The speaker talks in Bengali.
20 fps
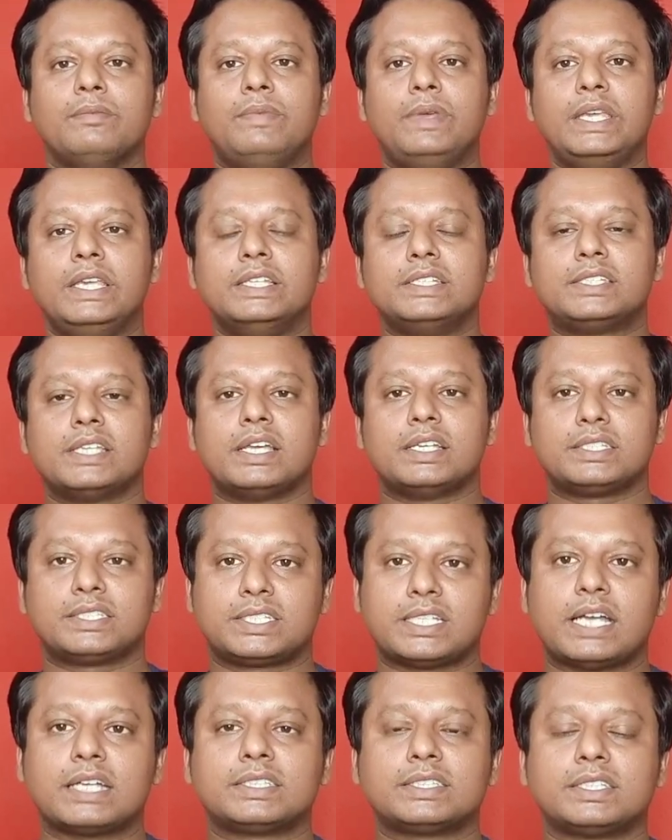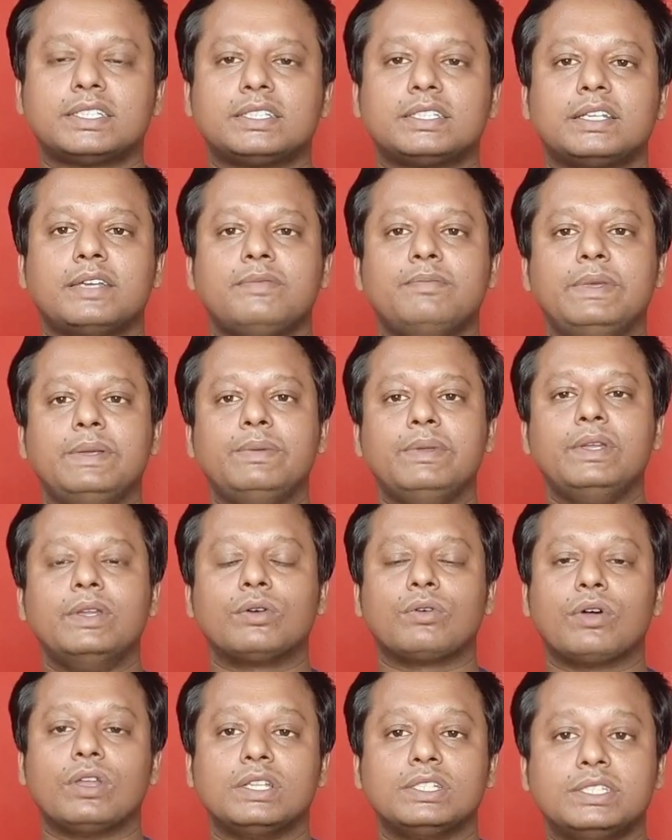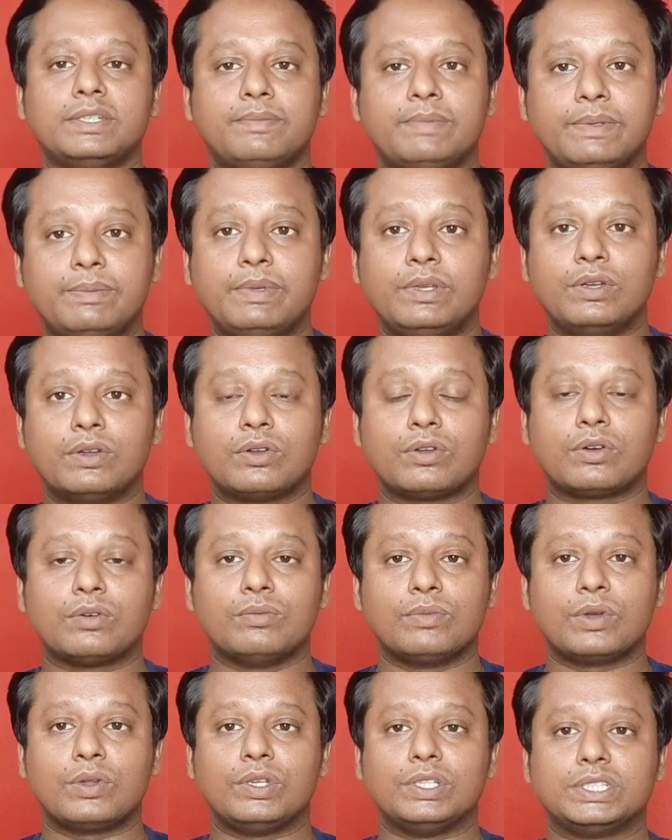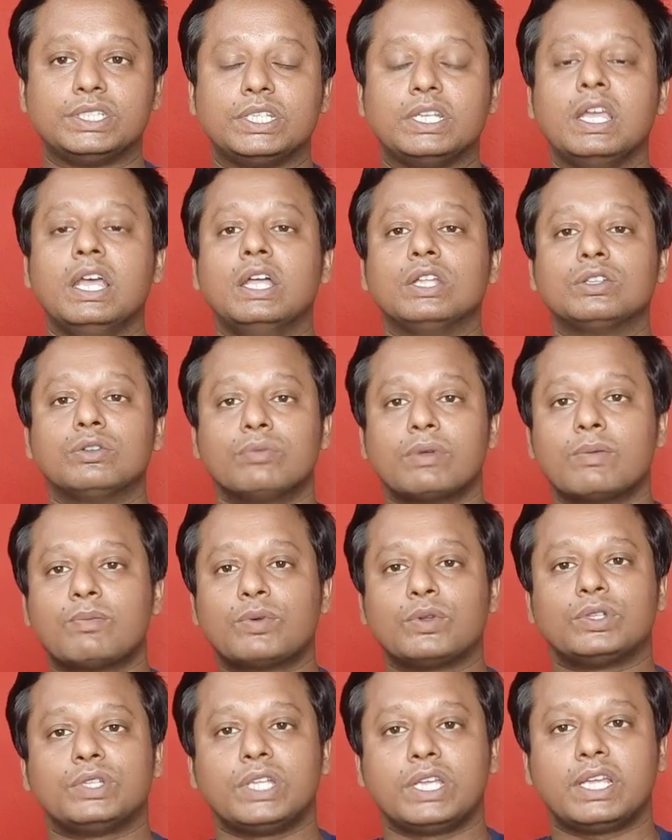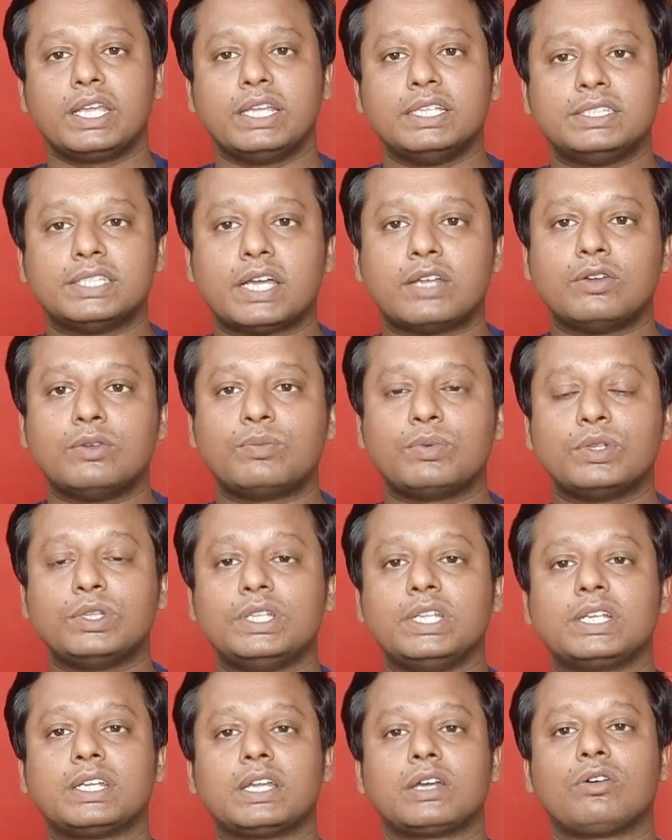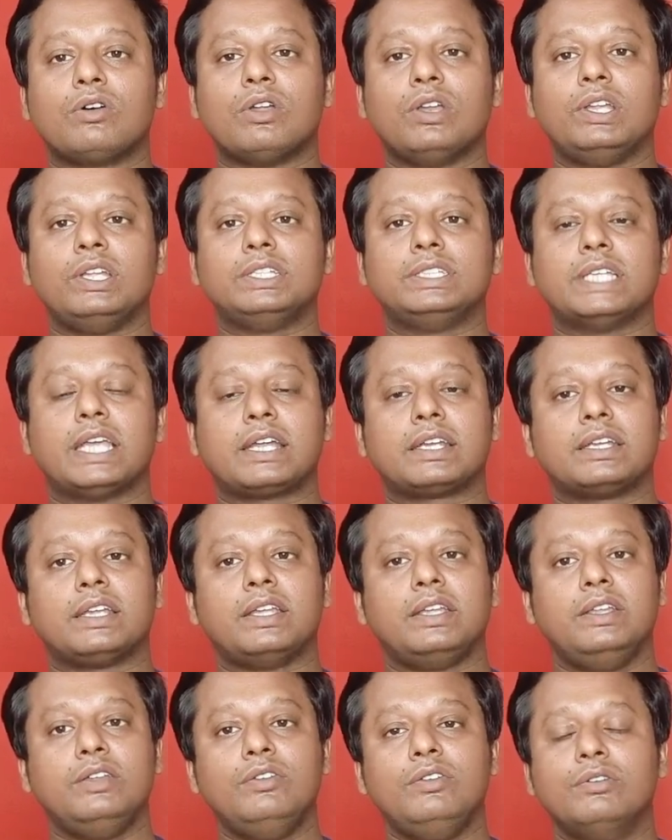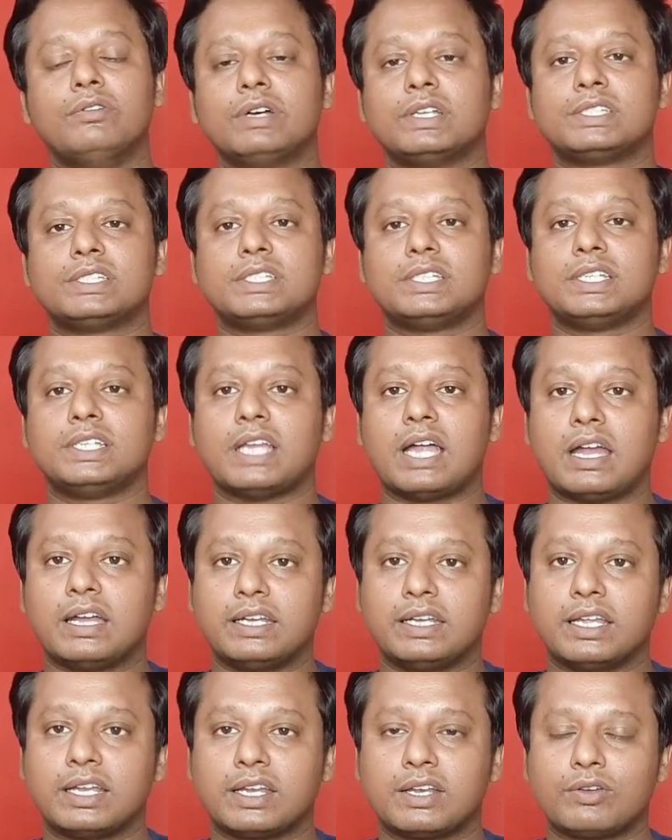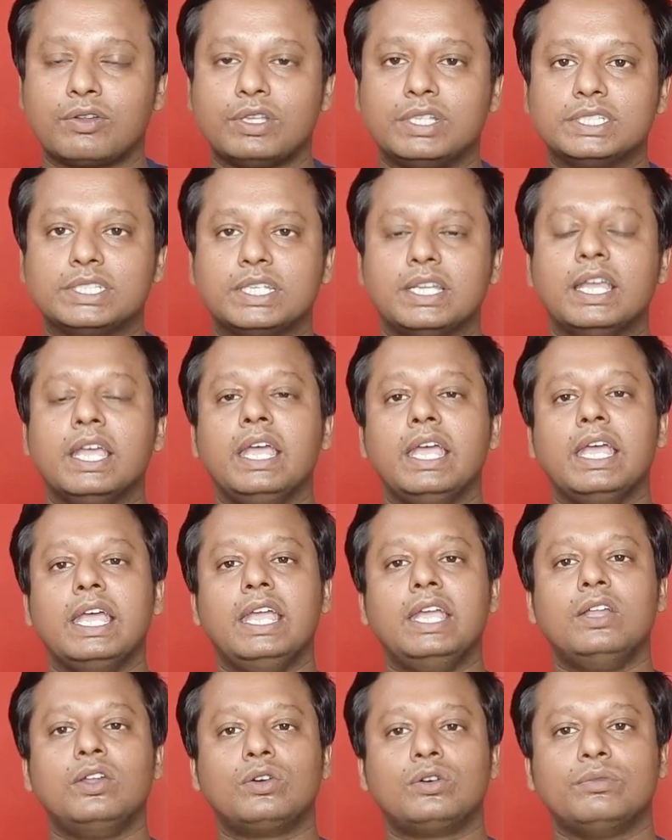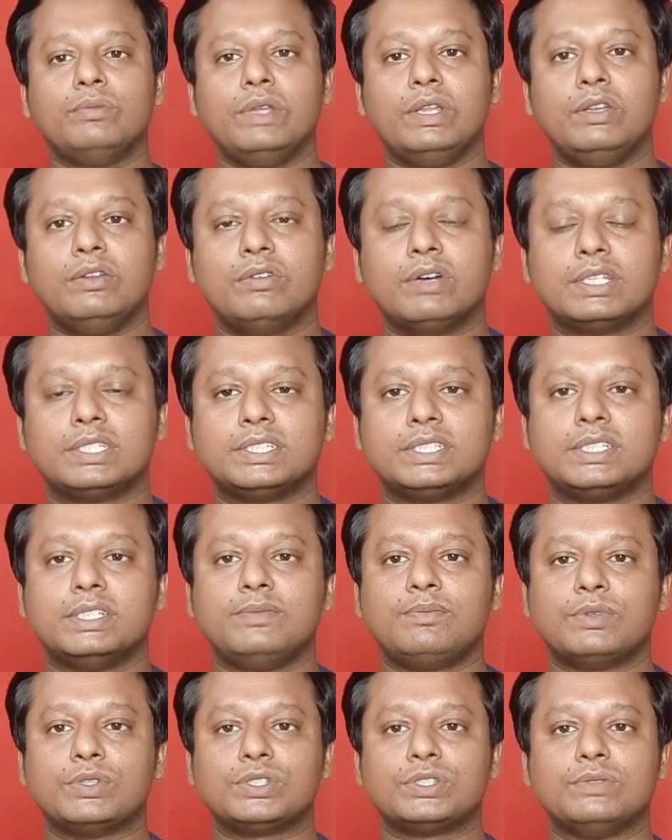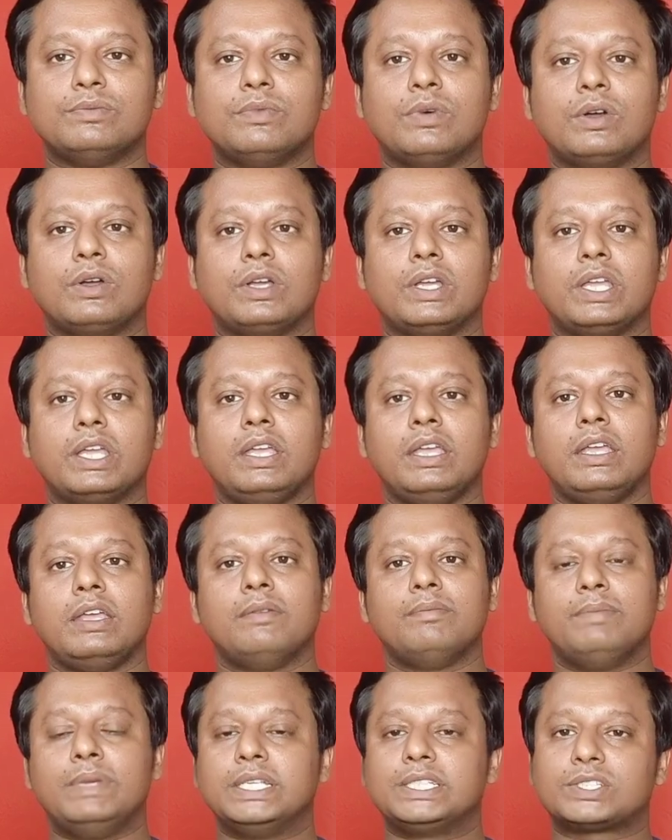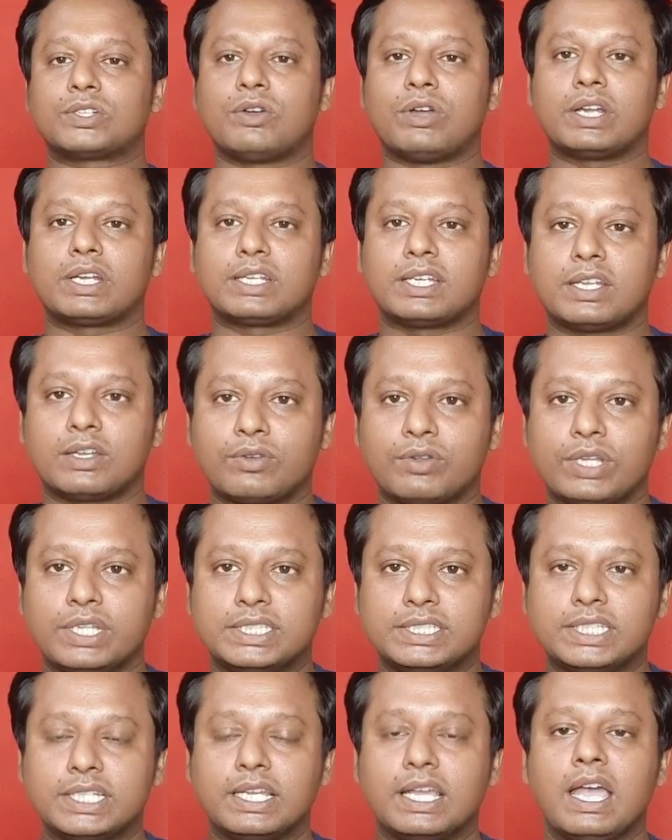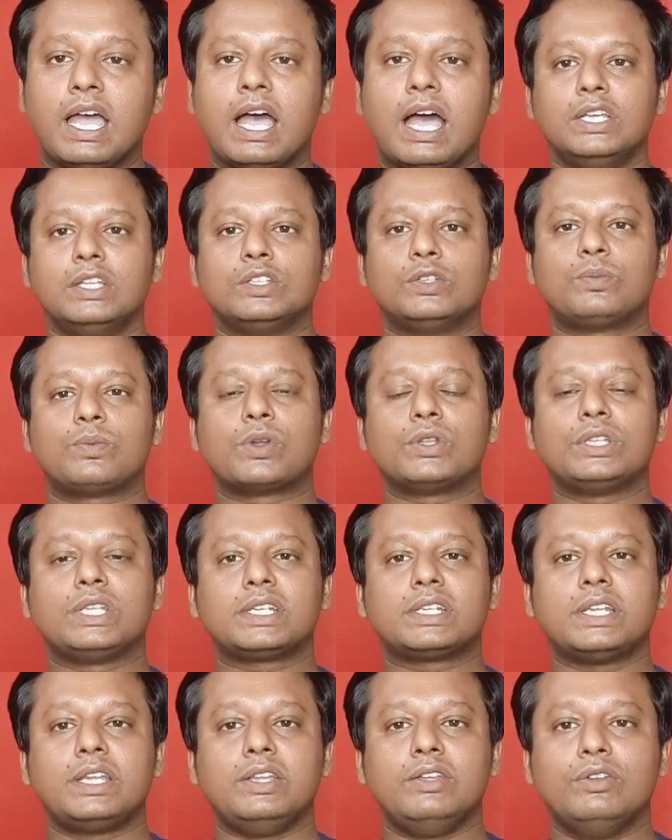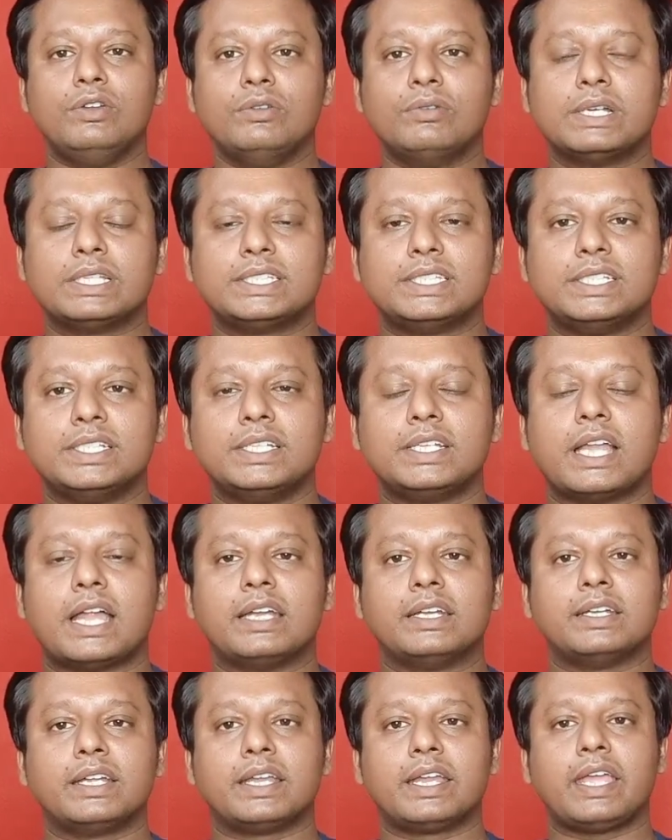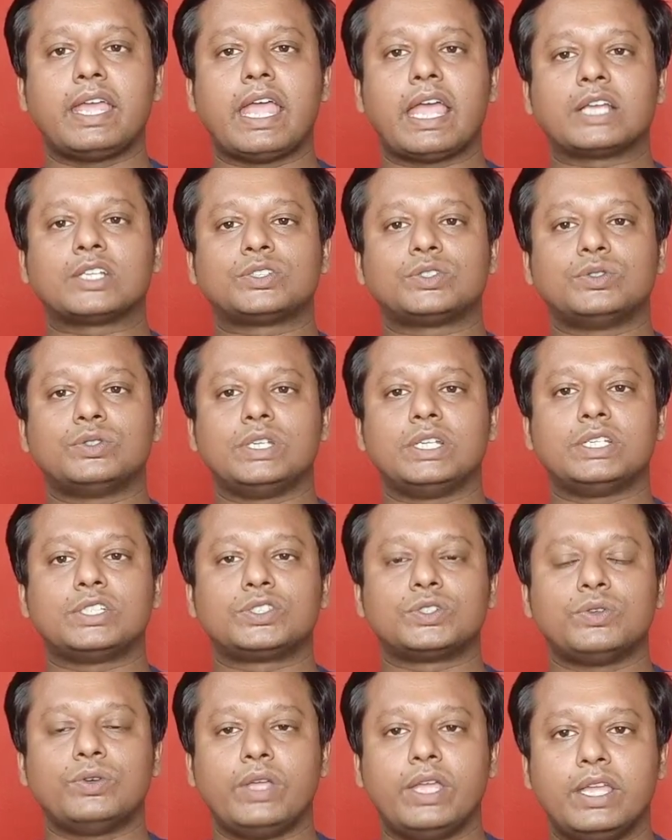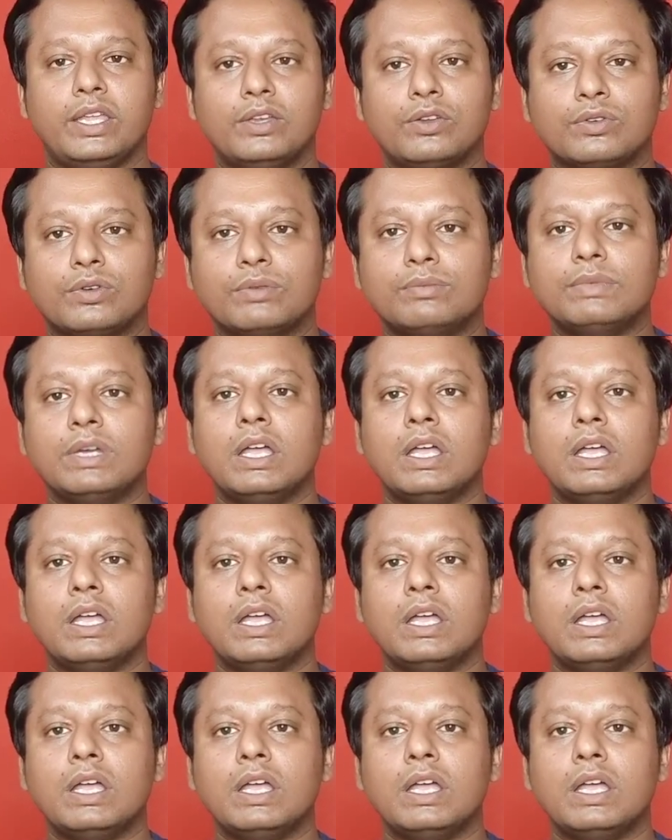ফিজ স্ট্রাকচারটা বিভিন্ন কলেজে বিভিন্ন রকম রয়েছে তোমরা প্রত্যেকেই জানো প্রত্যেকটা কলেজ একটা ইউনিভার্সিটির আন্ডারে রয়েছে এই রকম ইউনিভার্সিটি পশ্চিমবঙ্গে বেশ কয়েকটা রয়েছে আর প্রত্যেকটা ইউনিভার্সিটির আন্ডারে একশো দেড়শো এইরকম